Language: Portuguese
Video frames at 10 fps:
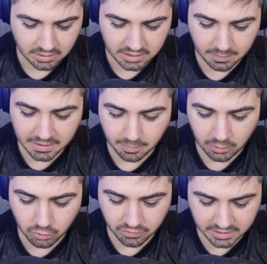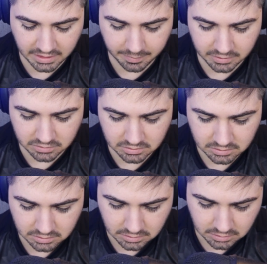Tem que meter uma curva aqui, hein, manos.
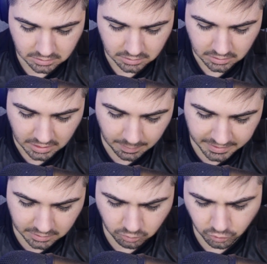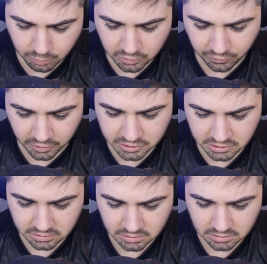Apare... Ui, muito forte.
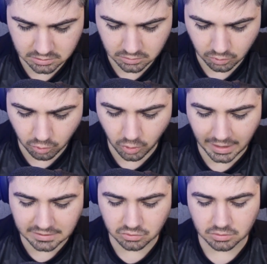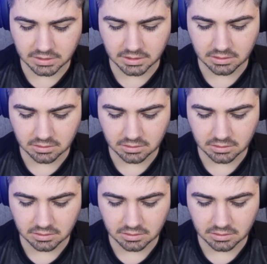Pô, golaço ainda.